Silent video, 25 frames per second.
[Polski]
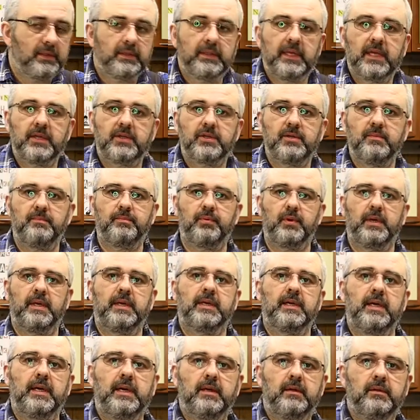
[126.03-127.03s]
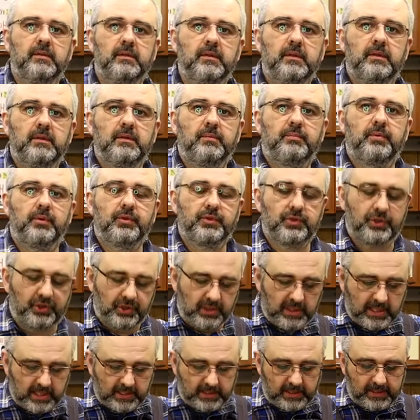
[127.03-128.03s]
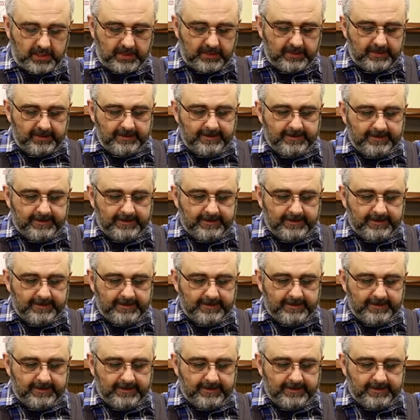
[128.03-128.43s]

na czym polega e, podcinanie.